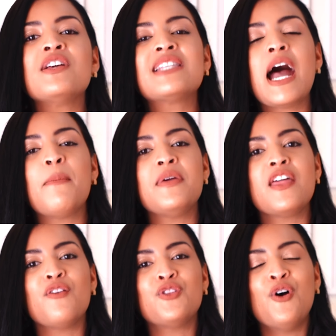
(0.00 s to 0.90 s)
le estaba
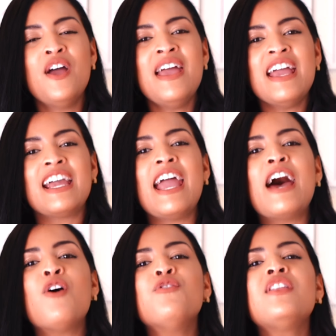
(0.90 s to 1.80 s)
pidiendo, que
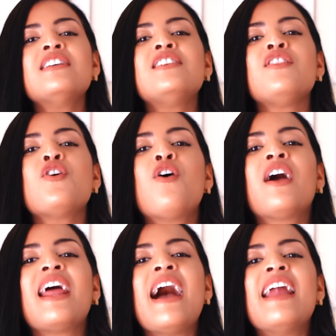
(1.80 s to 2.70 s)
Aarón decidió
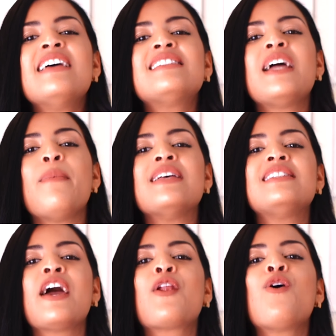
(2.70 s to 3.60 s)
crear este
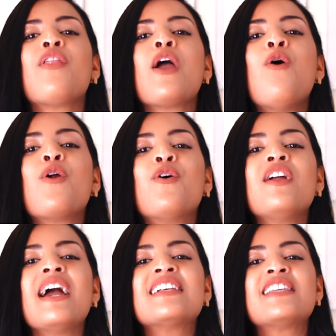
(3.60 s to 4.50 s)
becerro de oro
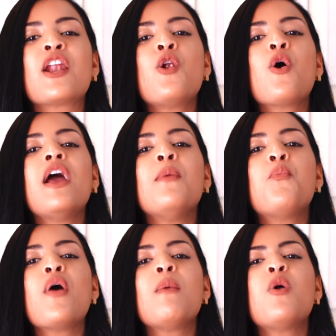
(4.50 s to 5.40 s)
y hacer lo que el
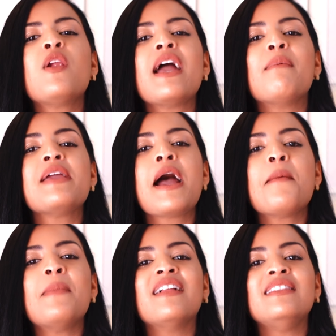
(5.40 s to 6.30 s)
pueblo le
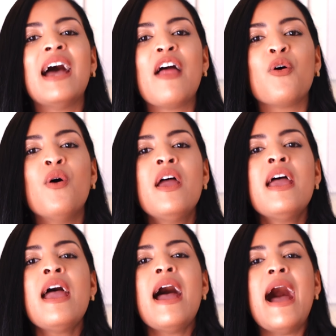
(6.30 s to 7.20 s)
había mandado
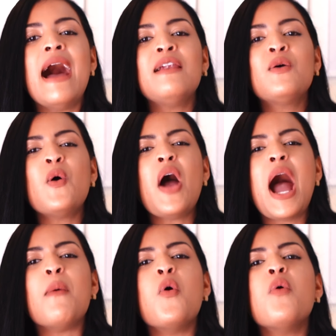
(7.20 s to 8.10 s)
algo
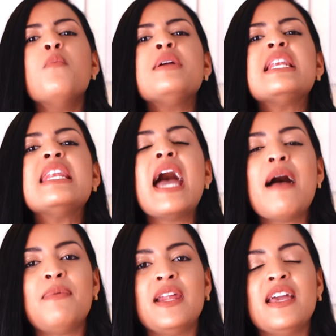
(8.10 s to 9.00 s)

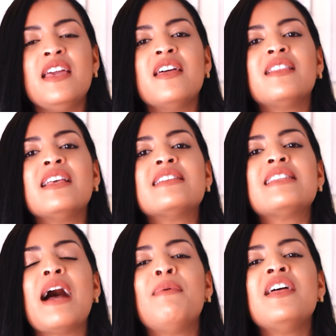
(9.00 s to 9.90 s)
abominable y
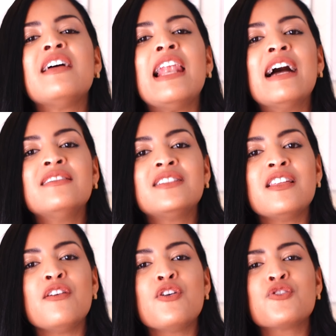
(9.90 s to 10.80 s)
detestable delante
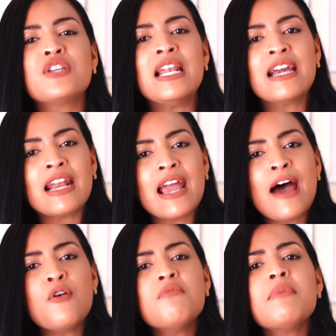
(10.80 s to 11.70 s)
de Dios, el
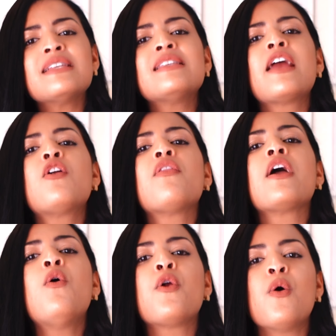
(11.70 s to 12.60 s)
crear un becerro
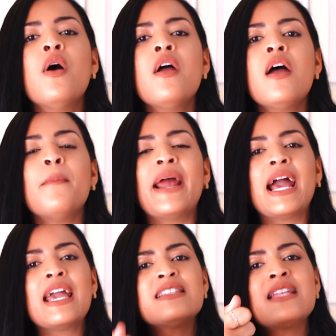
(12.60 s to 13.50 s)
de oro
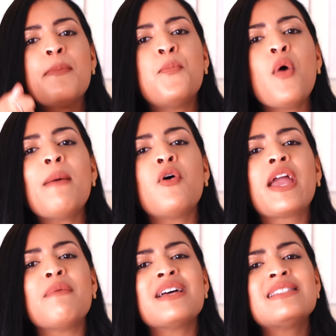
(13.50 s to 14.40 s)
para que este pueblo
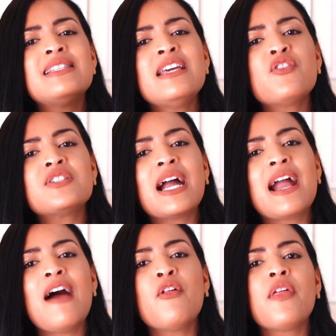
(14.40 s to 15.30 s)
que había sido
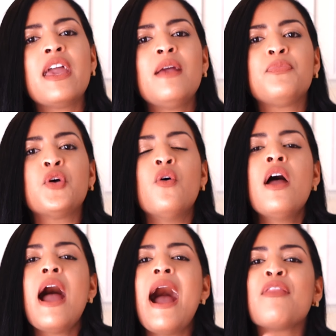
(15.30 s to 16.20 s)
sacado de Egipto
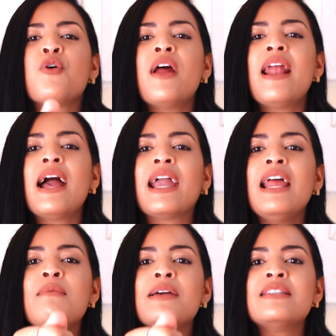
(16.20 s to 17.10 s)
adorara
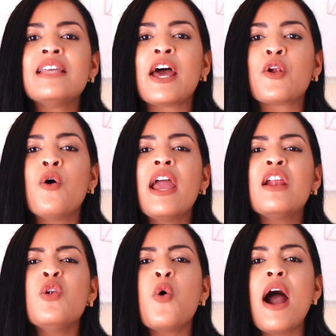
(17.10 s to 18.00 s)
aquel becerro
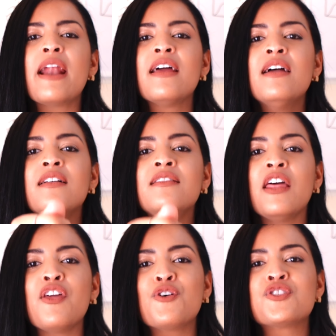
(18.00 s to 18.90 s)
en lugar
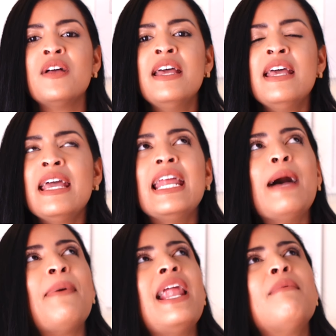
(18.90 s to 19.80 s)
de Dios. Y
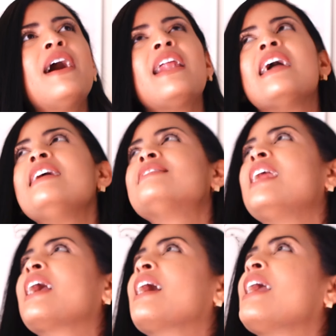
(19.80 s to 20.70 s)
la palabra
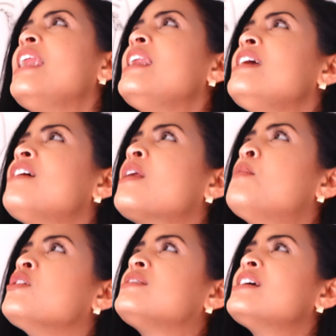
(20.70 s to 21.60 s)
registra que aquel líder
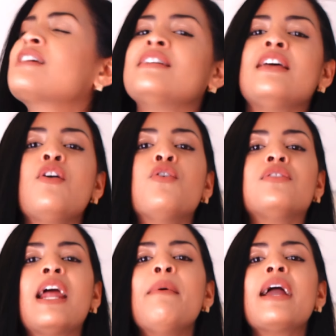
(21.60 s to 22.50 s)
Moisés que se
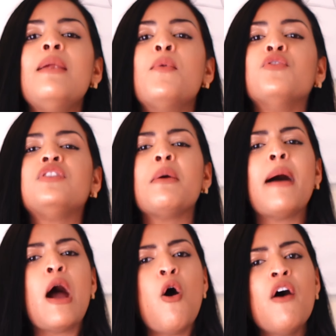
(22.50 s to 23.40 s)
encontraba en el monte
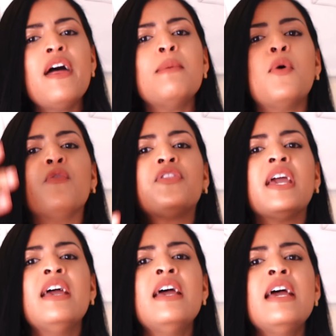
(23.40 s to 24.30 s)
bajó del
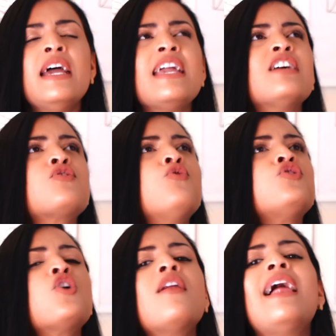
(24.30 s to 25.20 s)
monte y
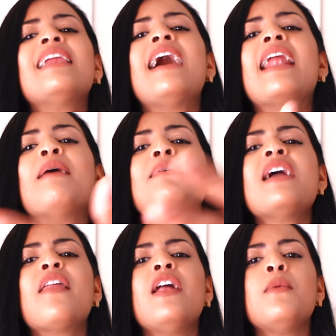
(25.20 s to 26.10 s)
escuchó la
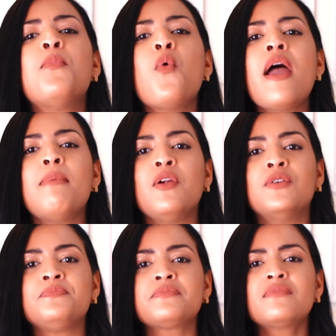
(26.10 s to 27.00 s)
algarabía del pueblo